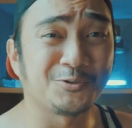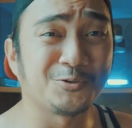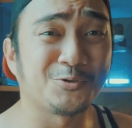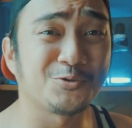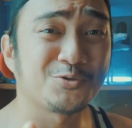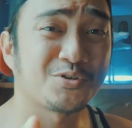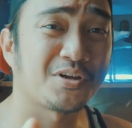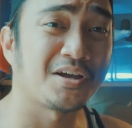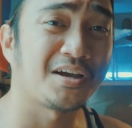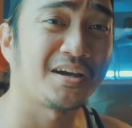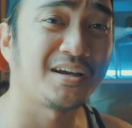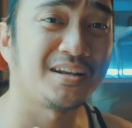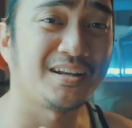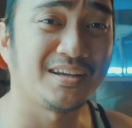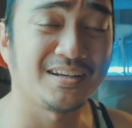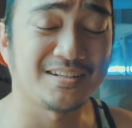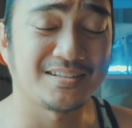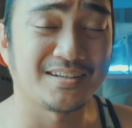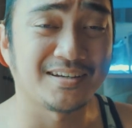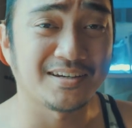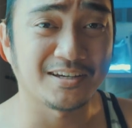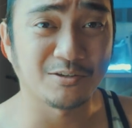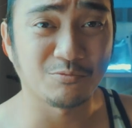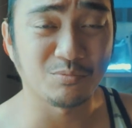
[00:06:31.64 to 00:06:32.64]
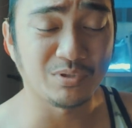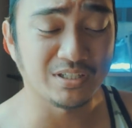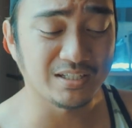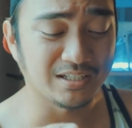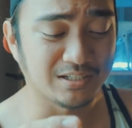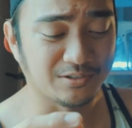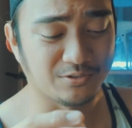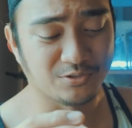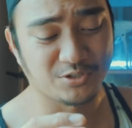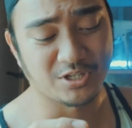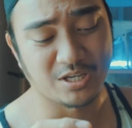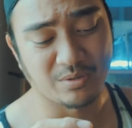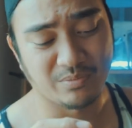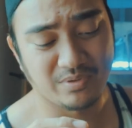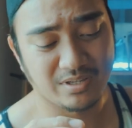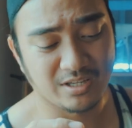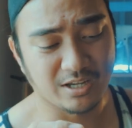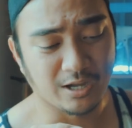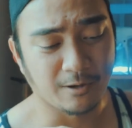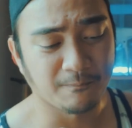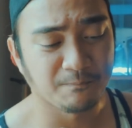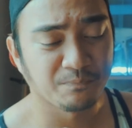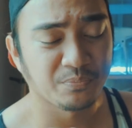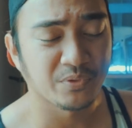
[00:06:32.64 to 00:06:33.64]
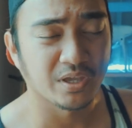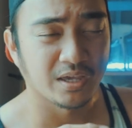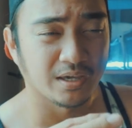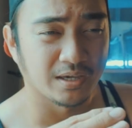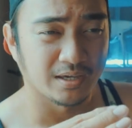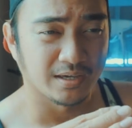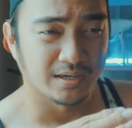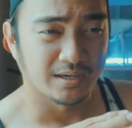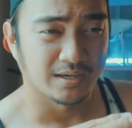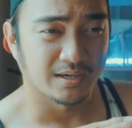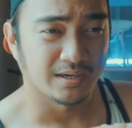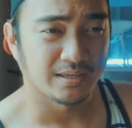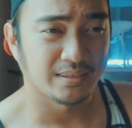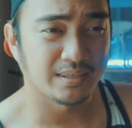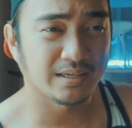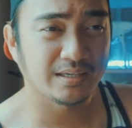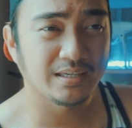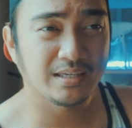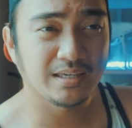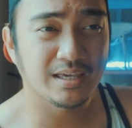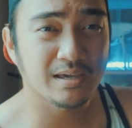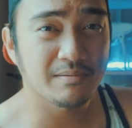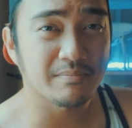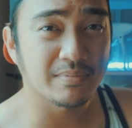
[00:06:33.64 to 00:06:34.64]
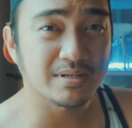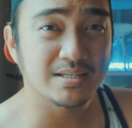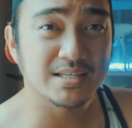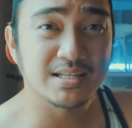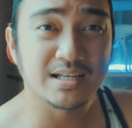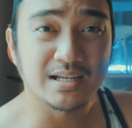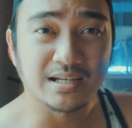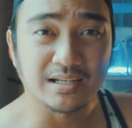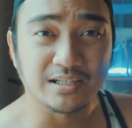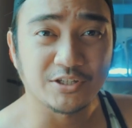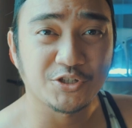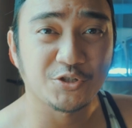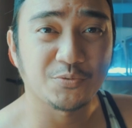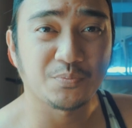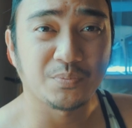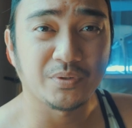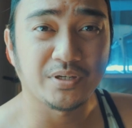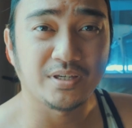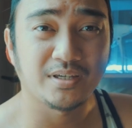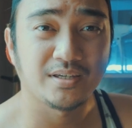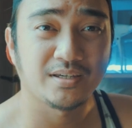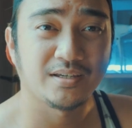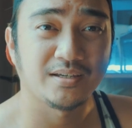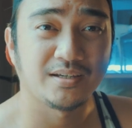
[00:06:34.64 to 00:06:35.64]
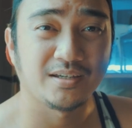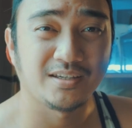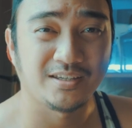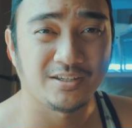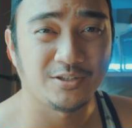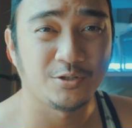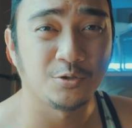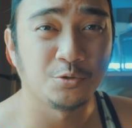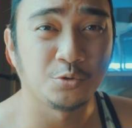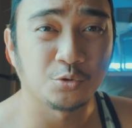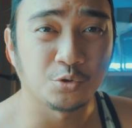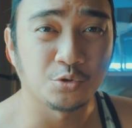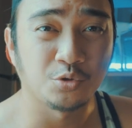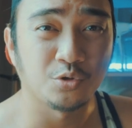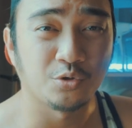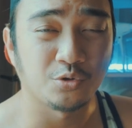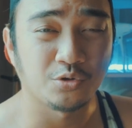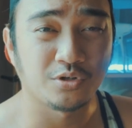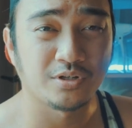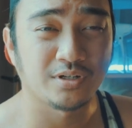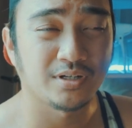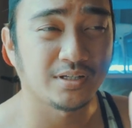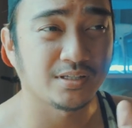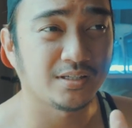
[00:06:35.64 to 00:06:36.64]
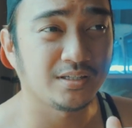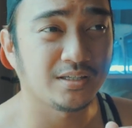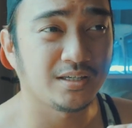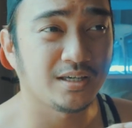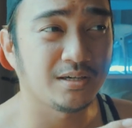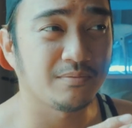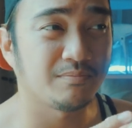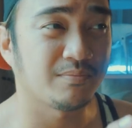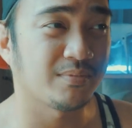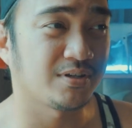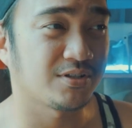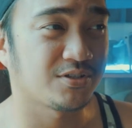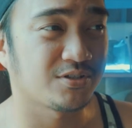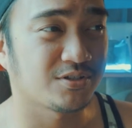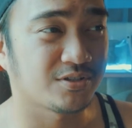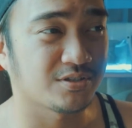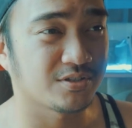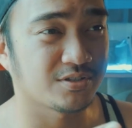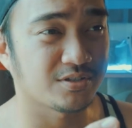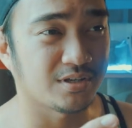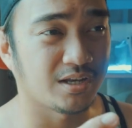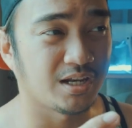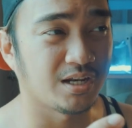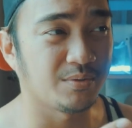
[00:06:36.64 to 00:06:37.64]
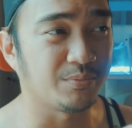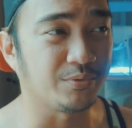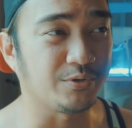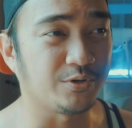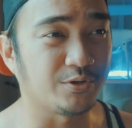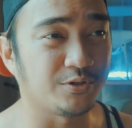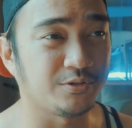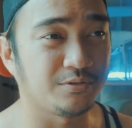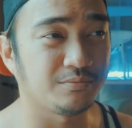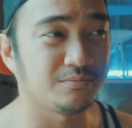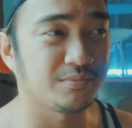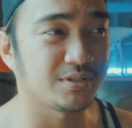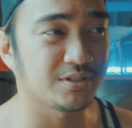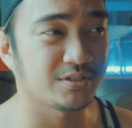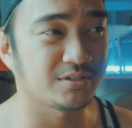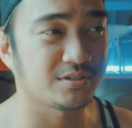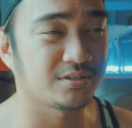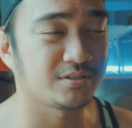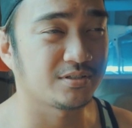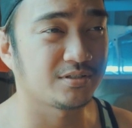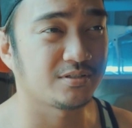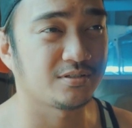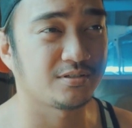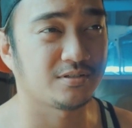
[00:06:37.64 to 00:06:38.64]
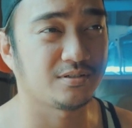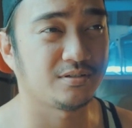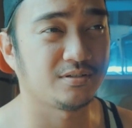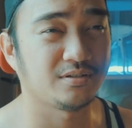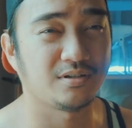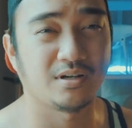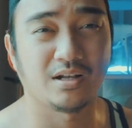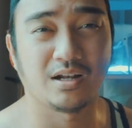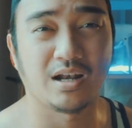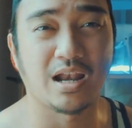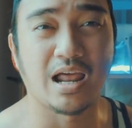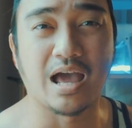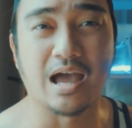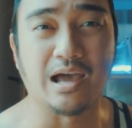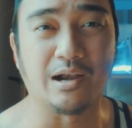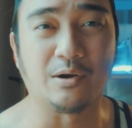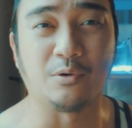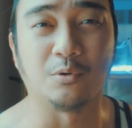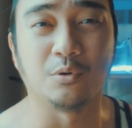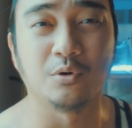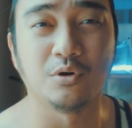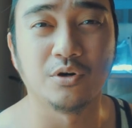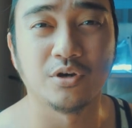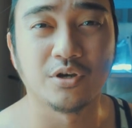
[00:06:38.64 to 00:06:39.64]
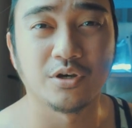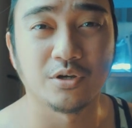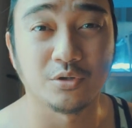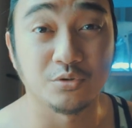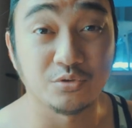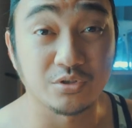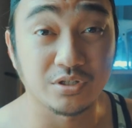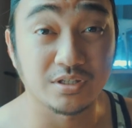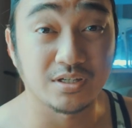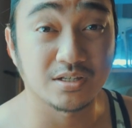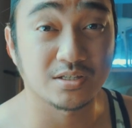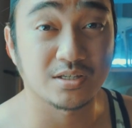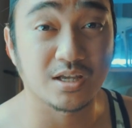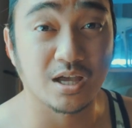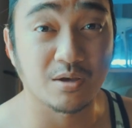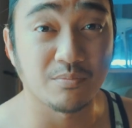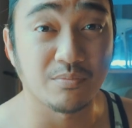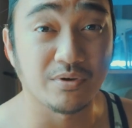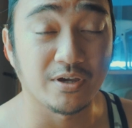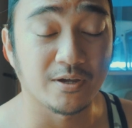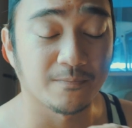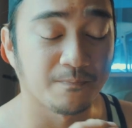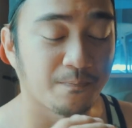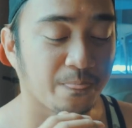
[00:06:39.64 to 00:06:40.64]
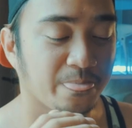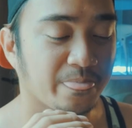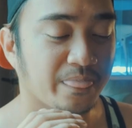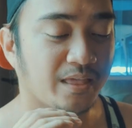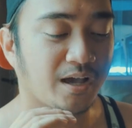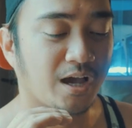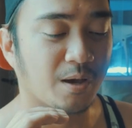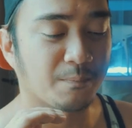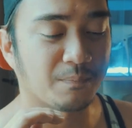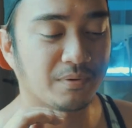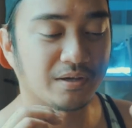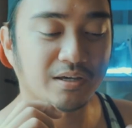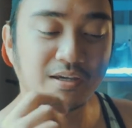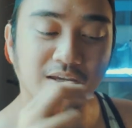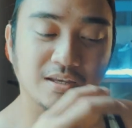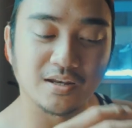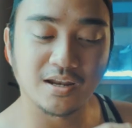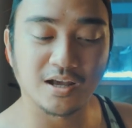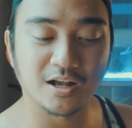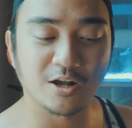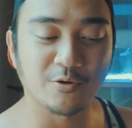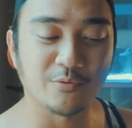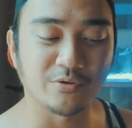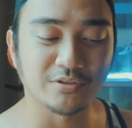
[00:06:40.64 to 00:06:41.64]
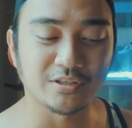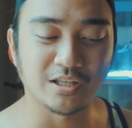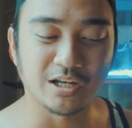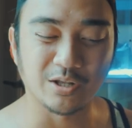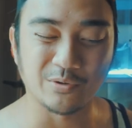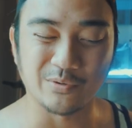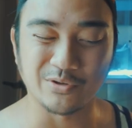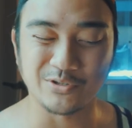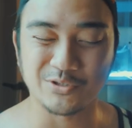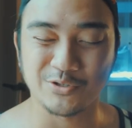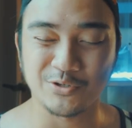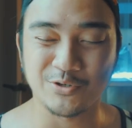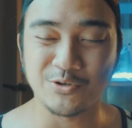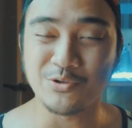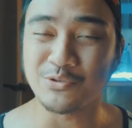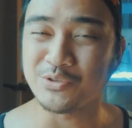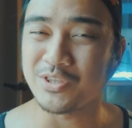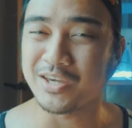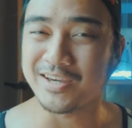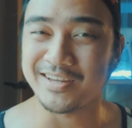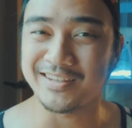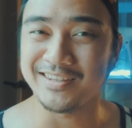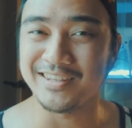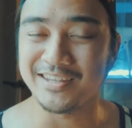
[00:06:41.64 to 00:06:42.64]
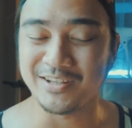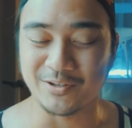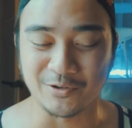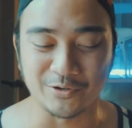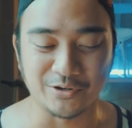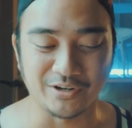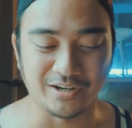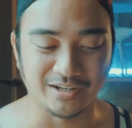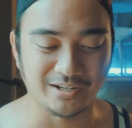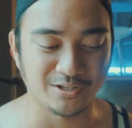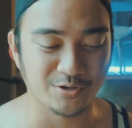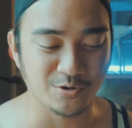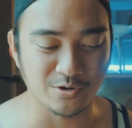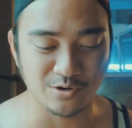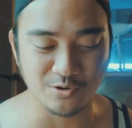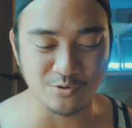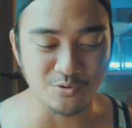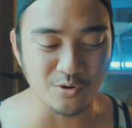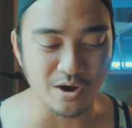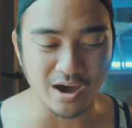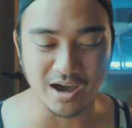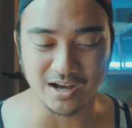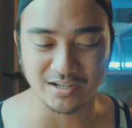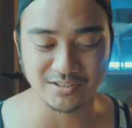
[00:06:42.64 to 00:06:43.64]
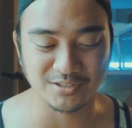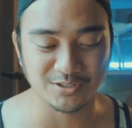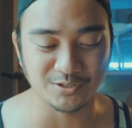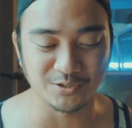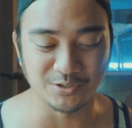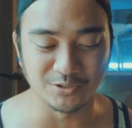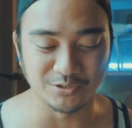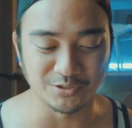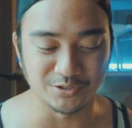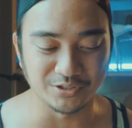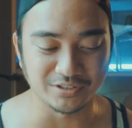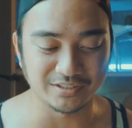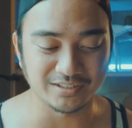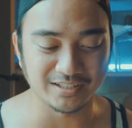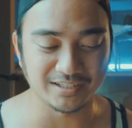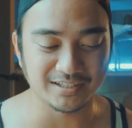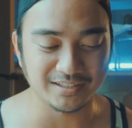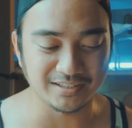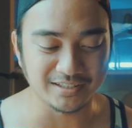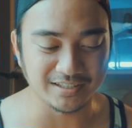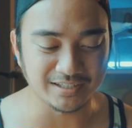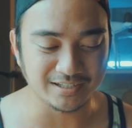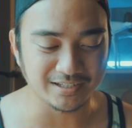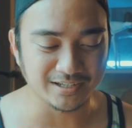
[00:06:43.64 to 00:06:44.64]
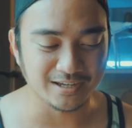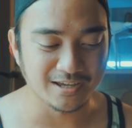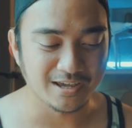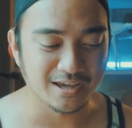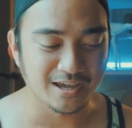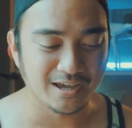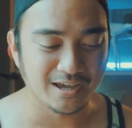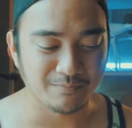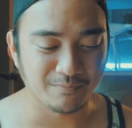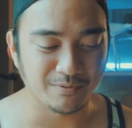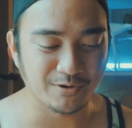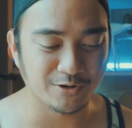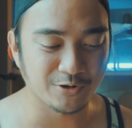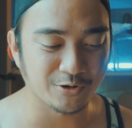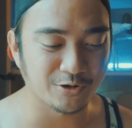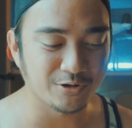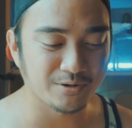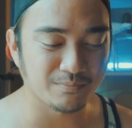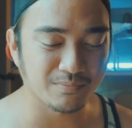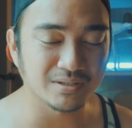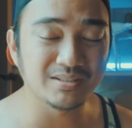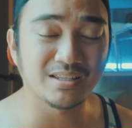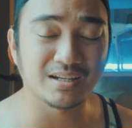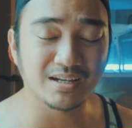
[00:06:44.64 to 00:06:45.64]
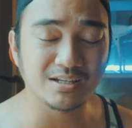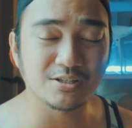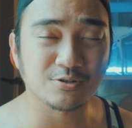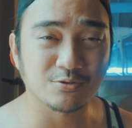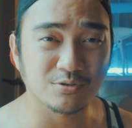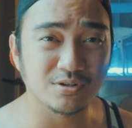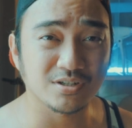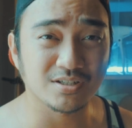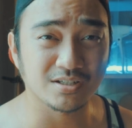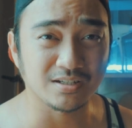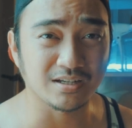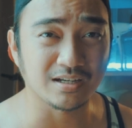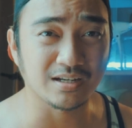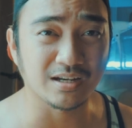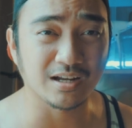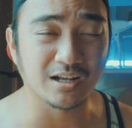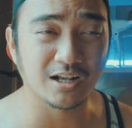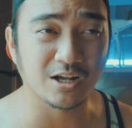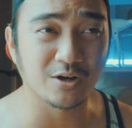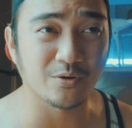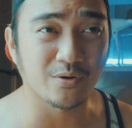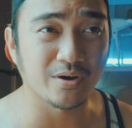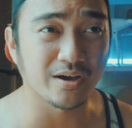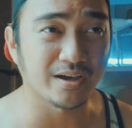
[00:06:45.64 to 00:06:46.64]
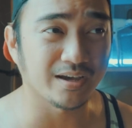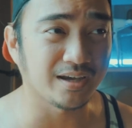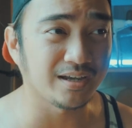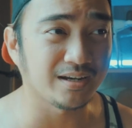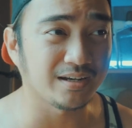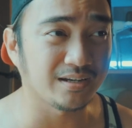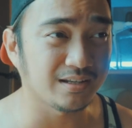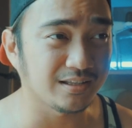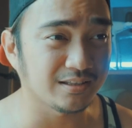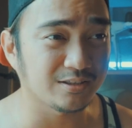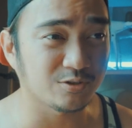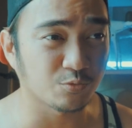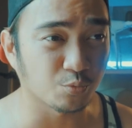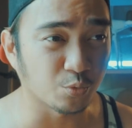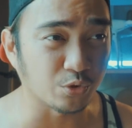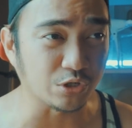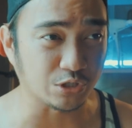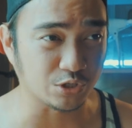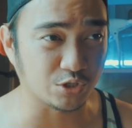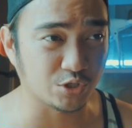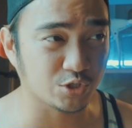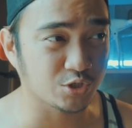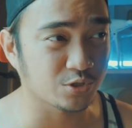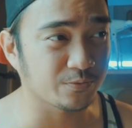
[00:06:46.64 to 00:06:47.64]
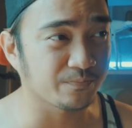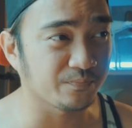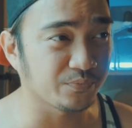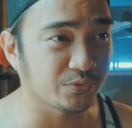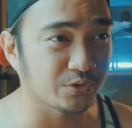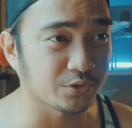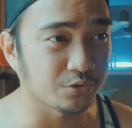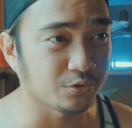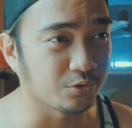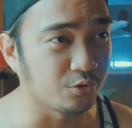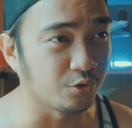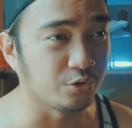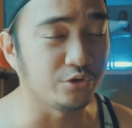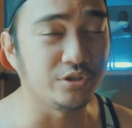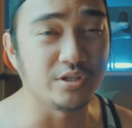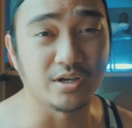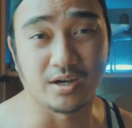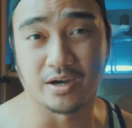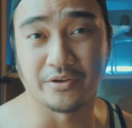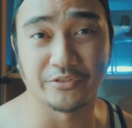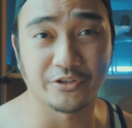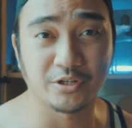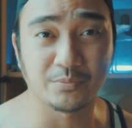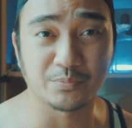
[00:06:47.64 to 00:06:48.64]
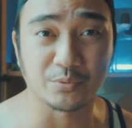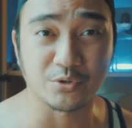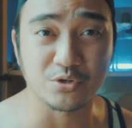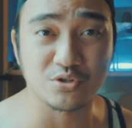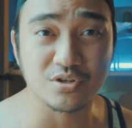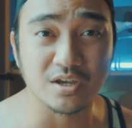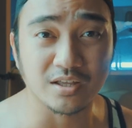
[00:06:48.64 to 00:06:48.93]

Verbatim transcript: turo sa akin ng isang kaibigan ko, sabi niya, nagiging mas crispy yung tunog. Nagiging mas, alam mo yon mas klaro yung sinasabi kapag ginagawa ang dalawa. So yung technique or hindi ko alam kung hacks yun or technique. Pero madalas ko na siyang ginagawa and it works good 100%.